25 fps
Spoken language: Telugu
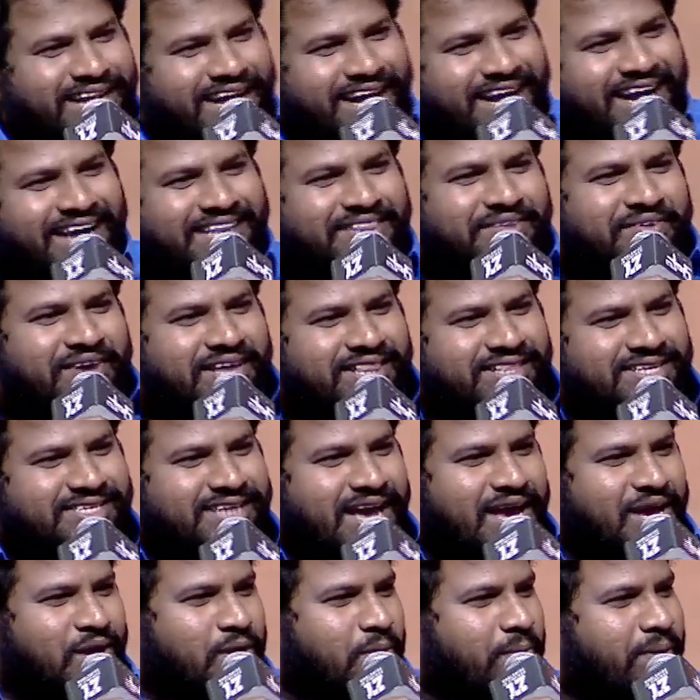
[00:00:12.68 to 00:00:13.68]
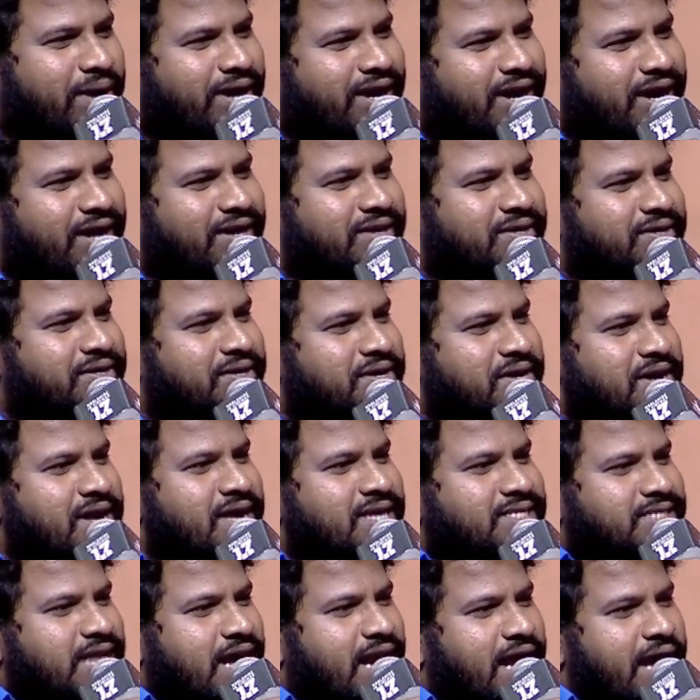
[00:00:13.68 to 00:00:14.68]
నాకు అర్థమైంది సాయి కుమార్ గారు
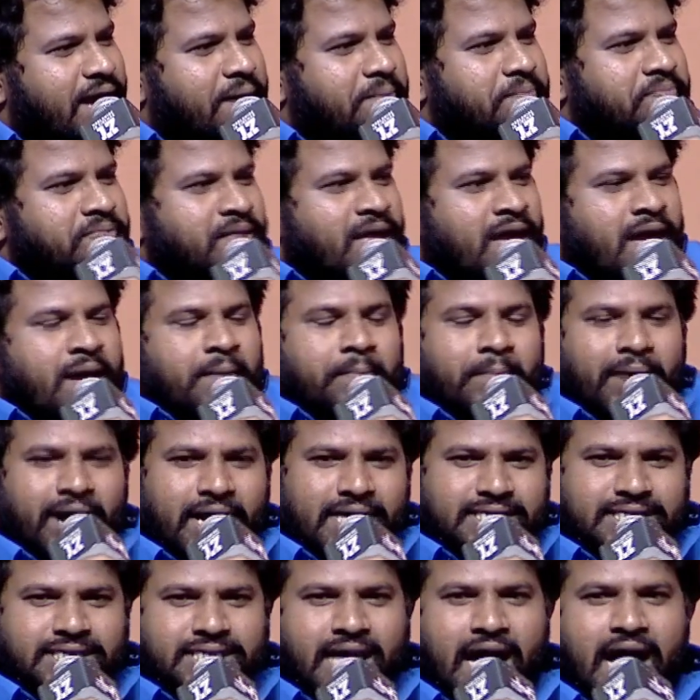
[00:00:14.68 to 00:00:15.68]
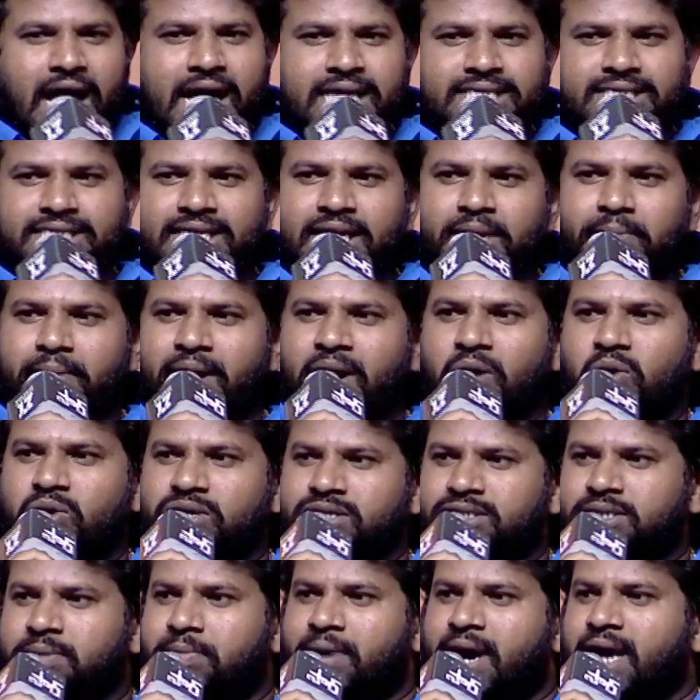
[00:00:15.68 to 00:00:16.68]
సరే మన సార్ సినిమా
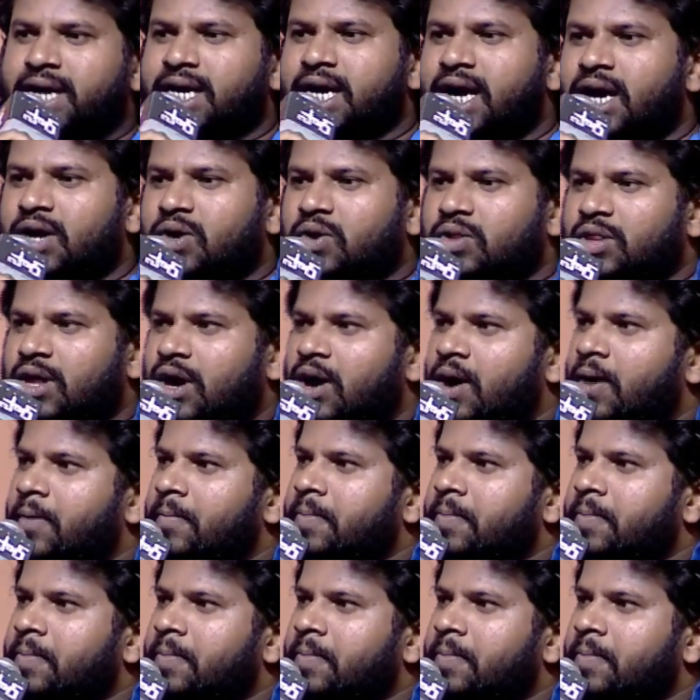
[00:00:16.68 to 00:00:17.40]
గురించి మాట్లాడుకుందాం